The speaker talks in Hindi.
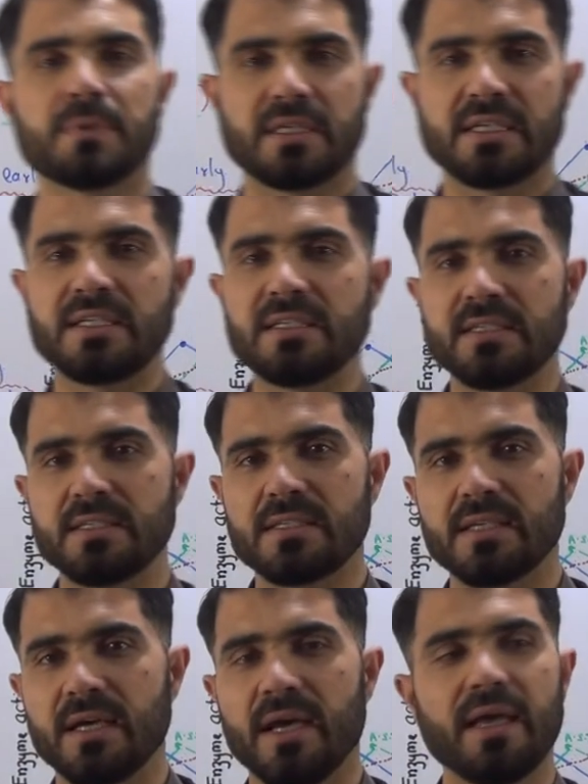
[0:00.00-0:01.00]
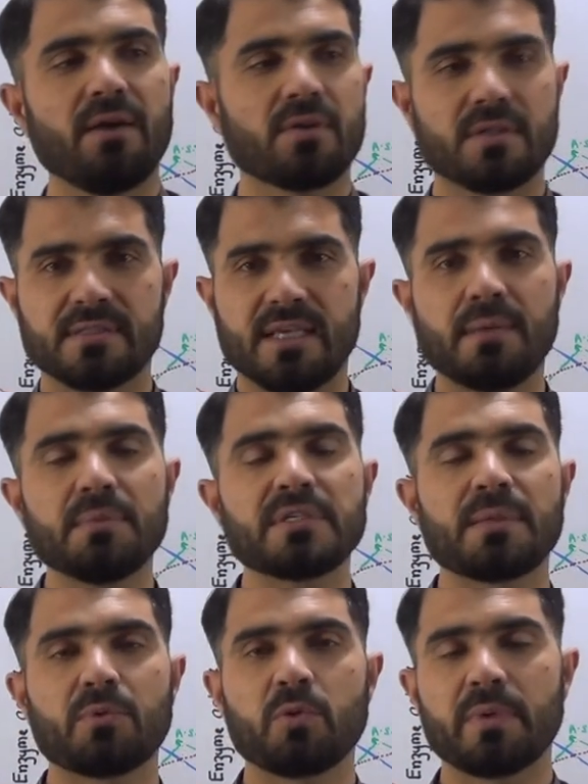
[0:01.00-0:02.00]
पढ़ी कि डिजीज़ क्या है और एंजाइम भी
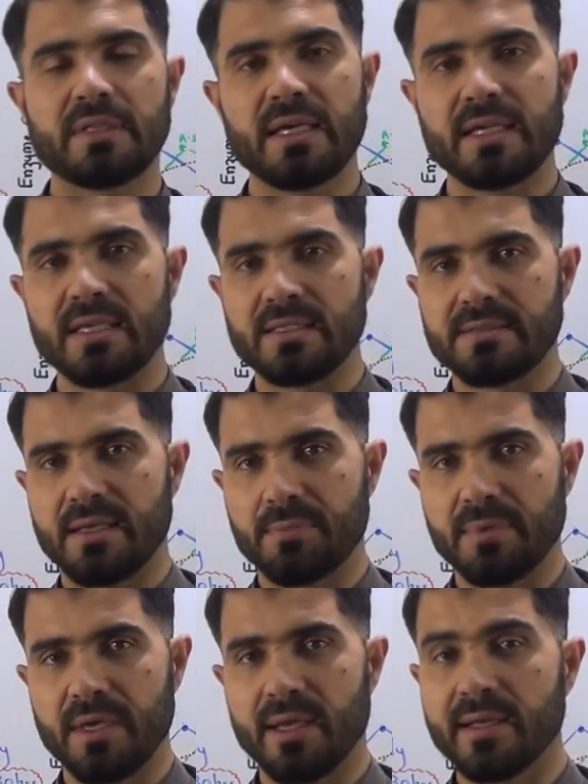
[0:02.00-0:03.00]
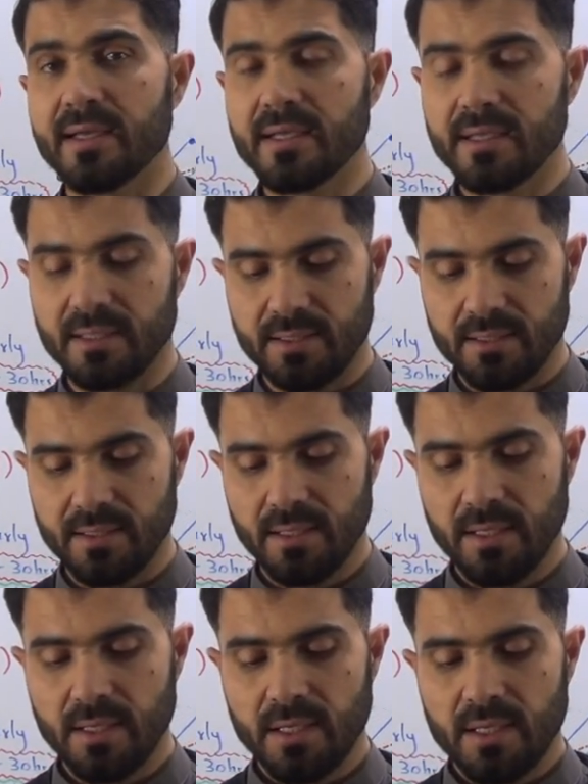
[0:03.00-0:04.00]
सबको पता है कि एंजाइम क्या है लेकिन
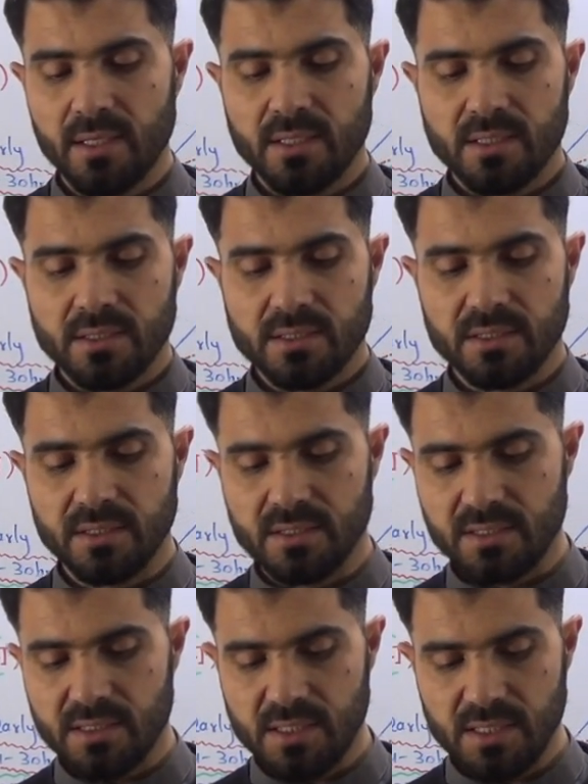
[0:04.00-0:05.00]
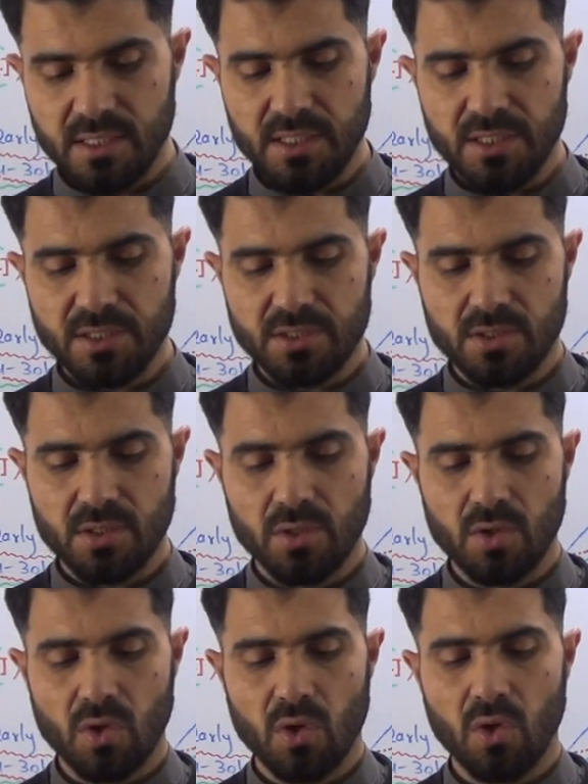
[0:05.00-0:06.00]
डिजीज़
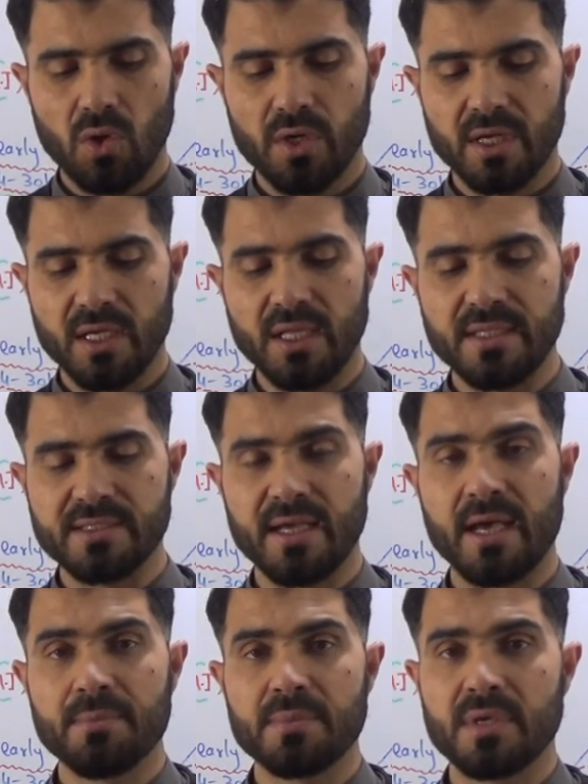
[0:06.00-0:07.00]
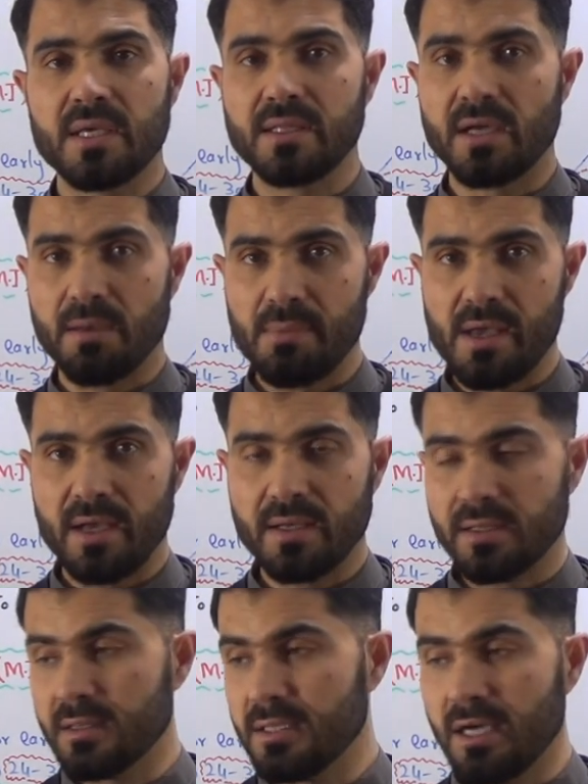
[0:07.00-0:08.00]
और एंजाइम के
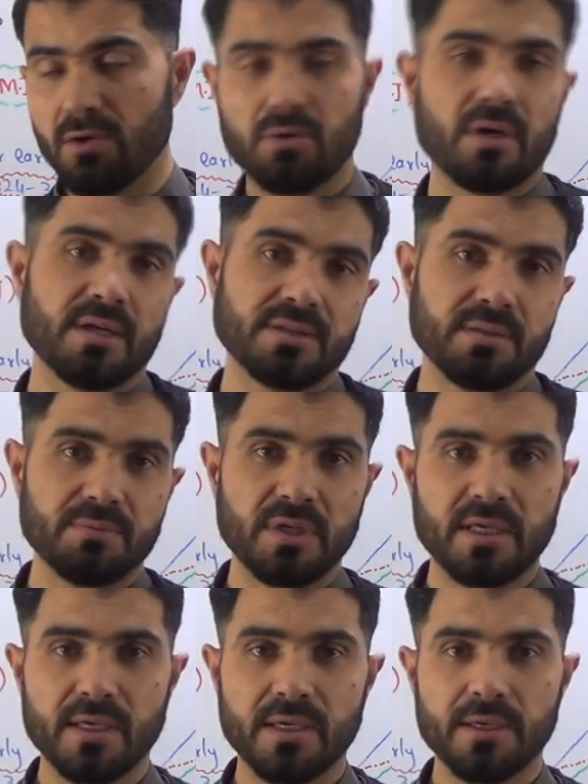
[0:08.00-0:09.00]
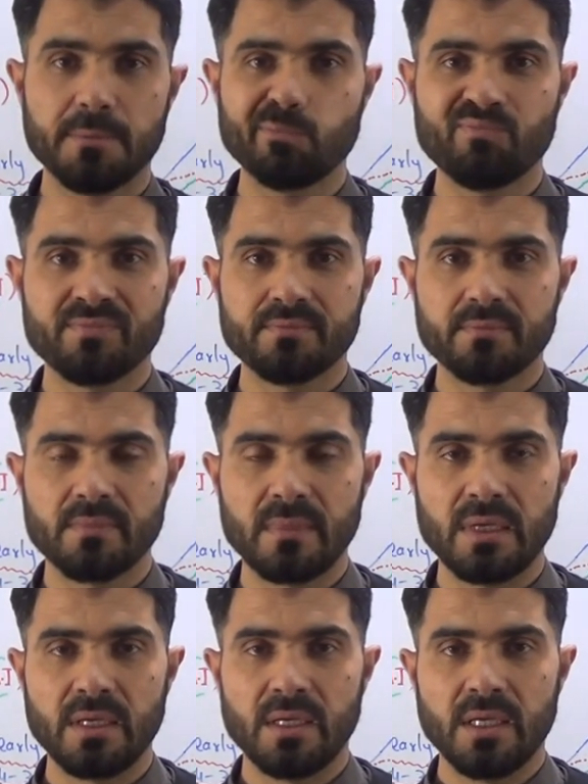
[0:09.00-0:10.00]
दरमियान ताल्लुक आज हम देखेंगे
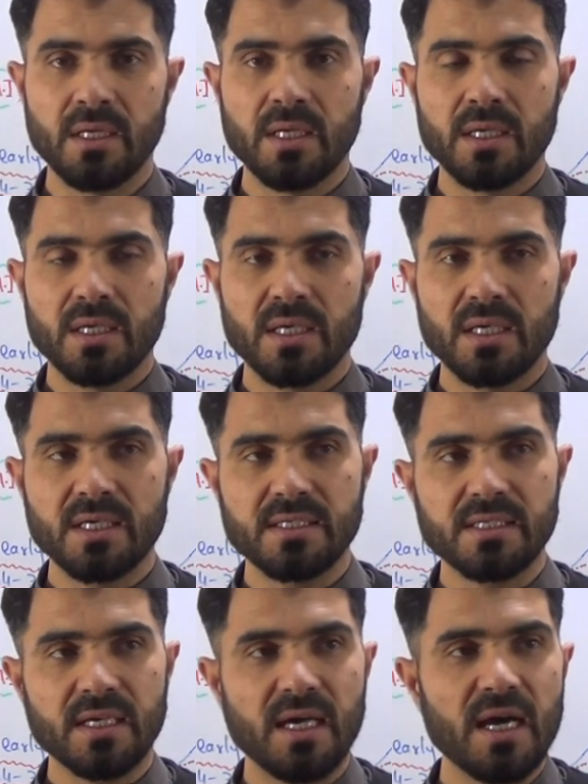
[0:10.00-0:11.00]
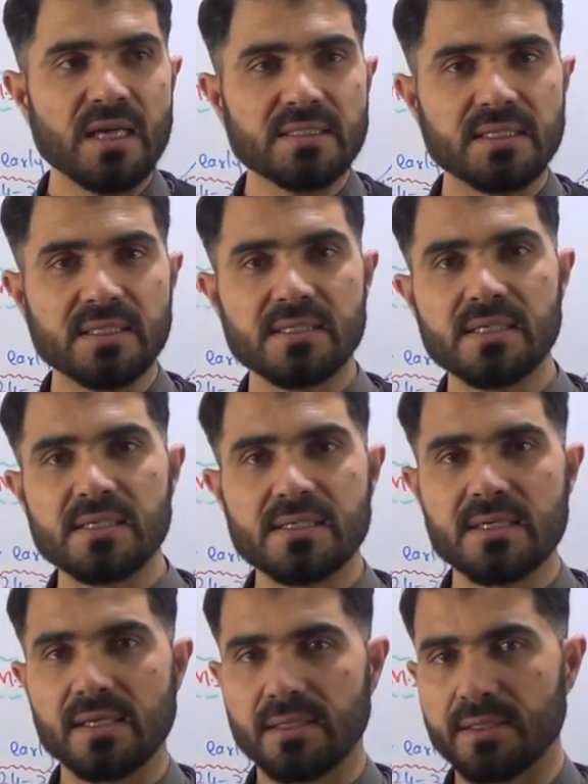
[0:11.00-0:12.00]
कि किसी ख़ास
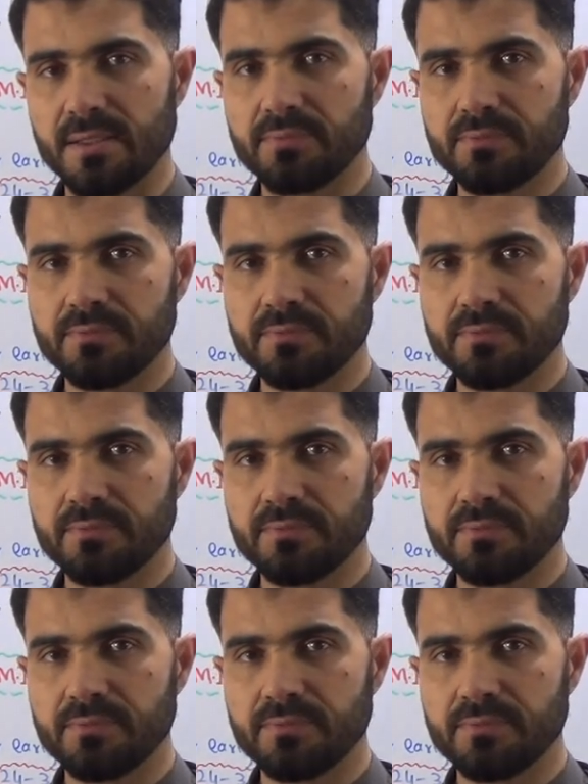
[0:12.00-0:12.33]
डिजीज़ के अंदर